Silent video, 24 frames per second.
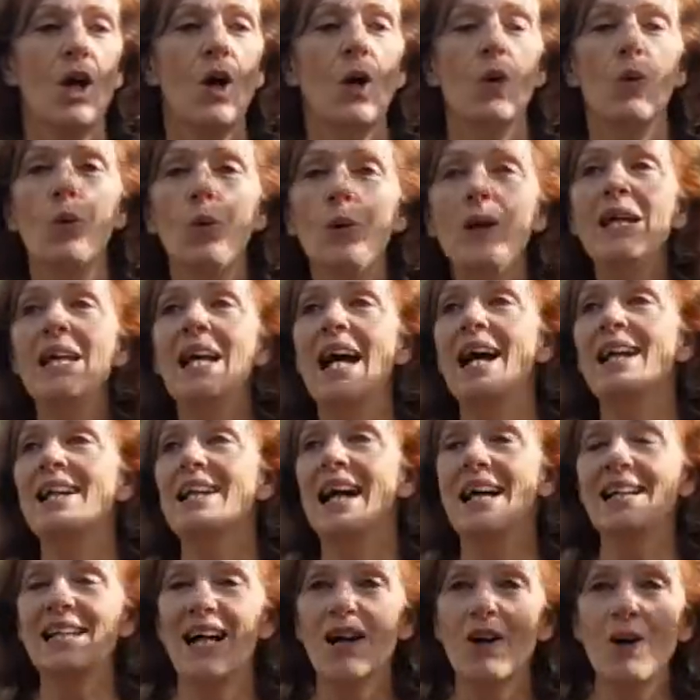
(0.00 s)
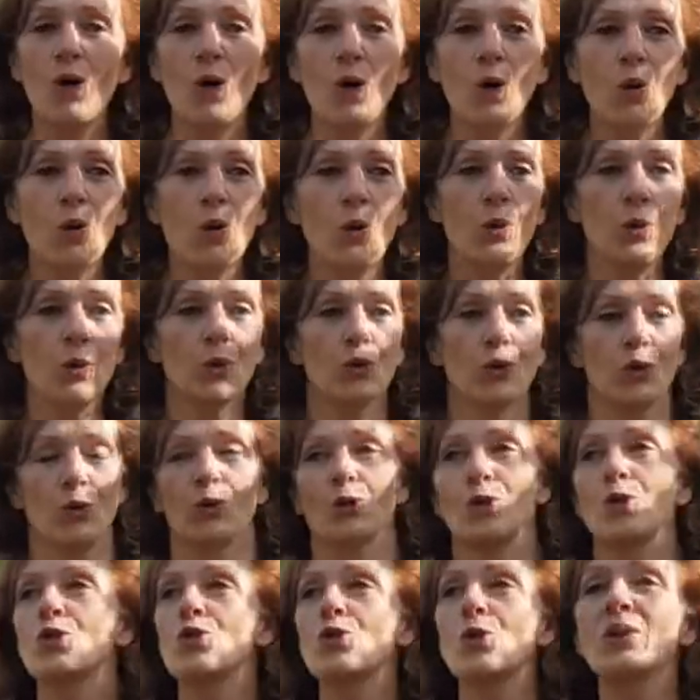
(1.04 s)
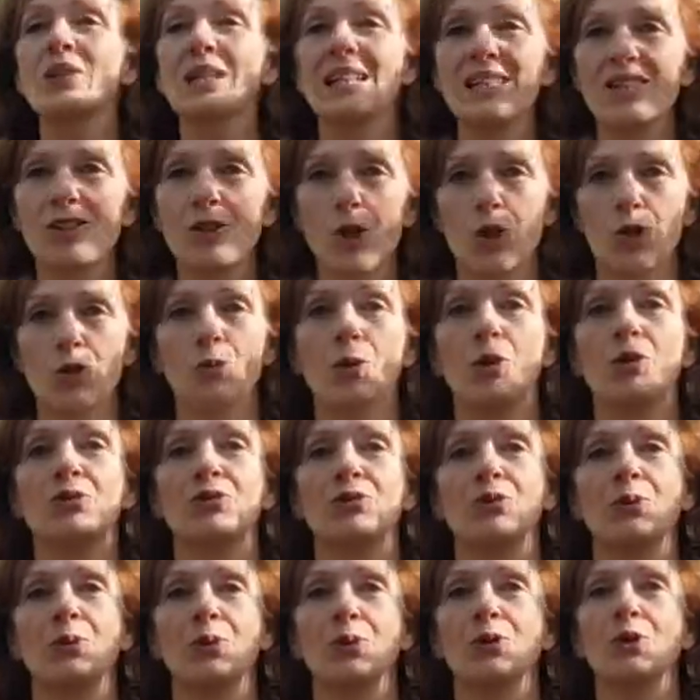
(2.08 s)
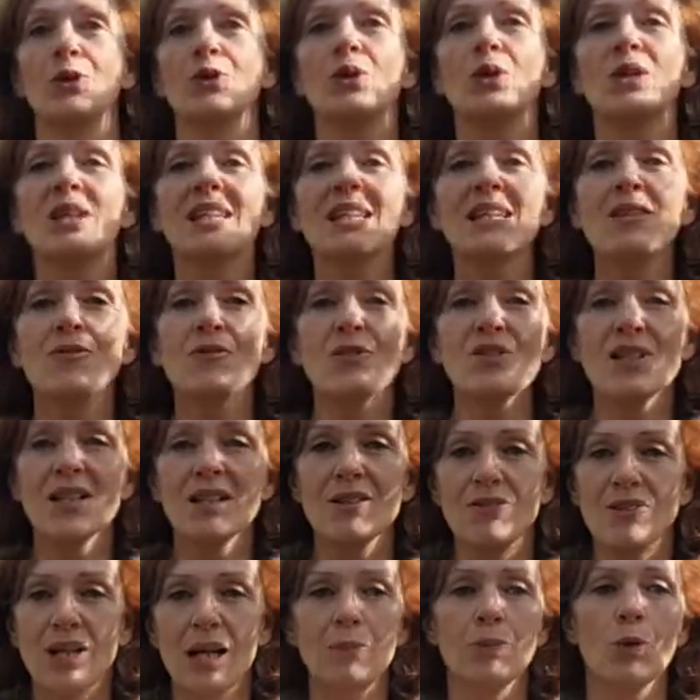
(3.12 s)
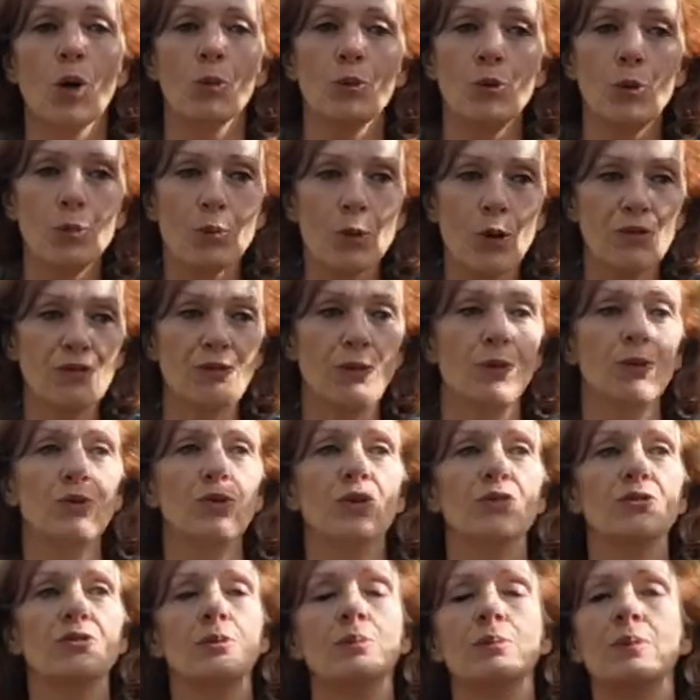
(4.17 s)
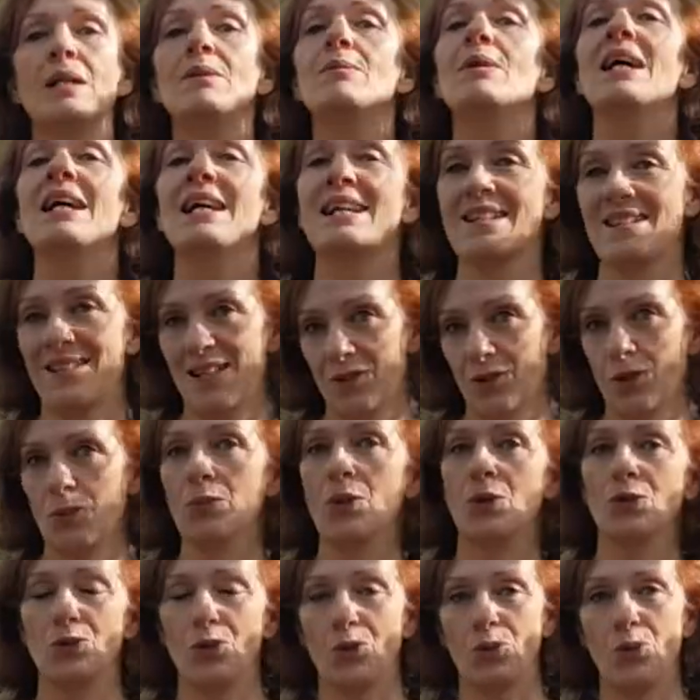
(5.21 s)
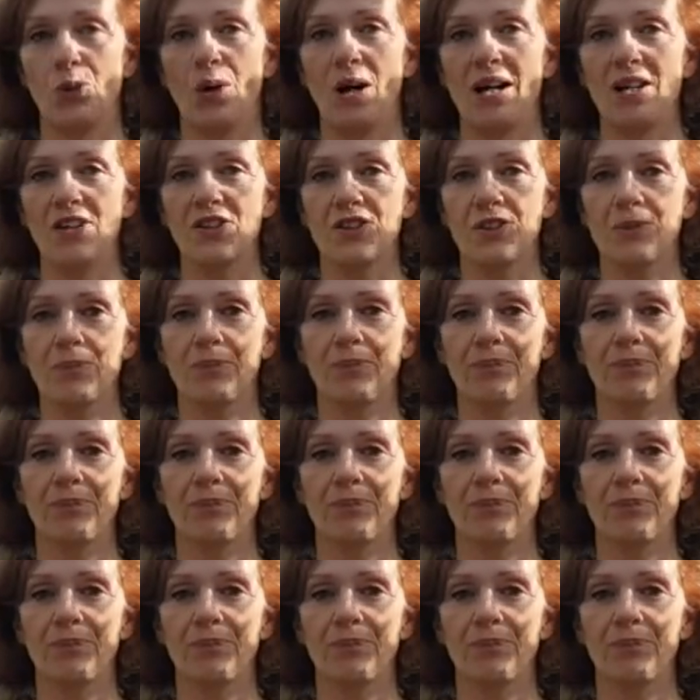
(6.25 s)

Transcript: Oui, aller à la rencontre de son essence profonde, de qui vous êtes vraiment au plus profond de vous-même, ça demande du courage.